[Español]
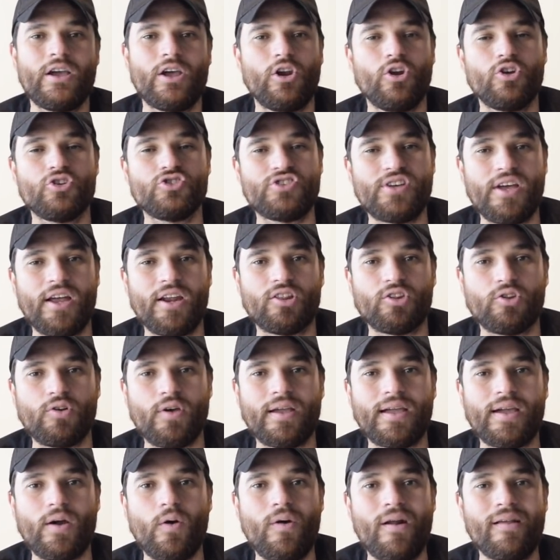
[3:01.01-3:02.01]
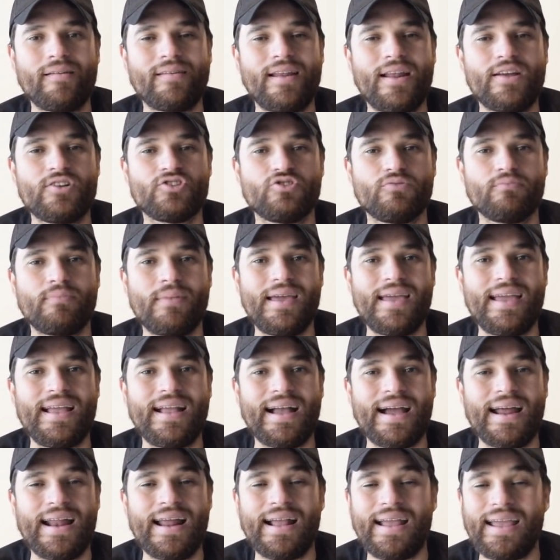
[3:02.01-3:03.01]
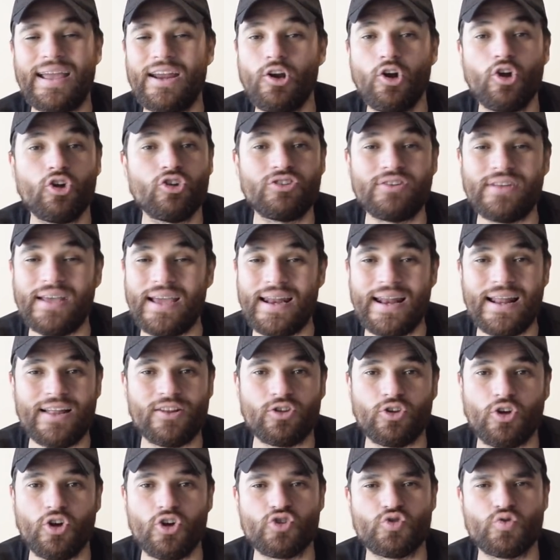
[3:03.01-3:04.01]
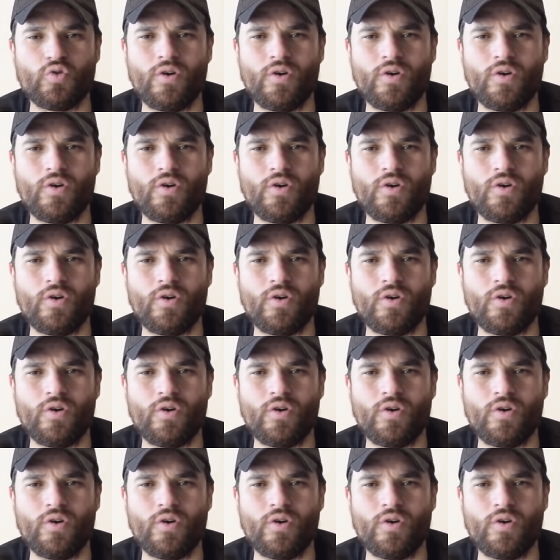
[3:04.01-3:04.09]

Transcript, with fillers: lo cierto es que es una selección mexicana que no tiene a todos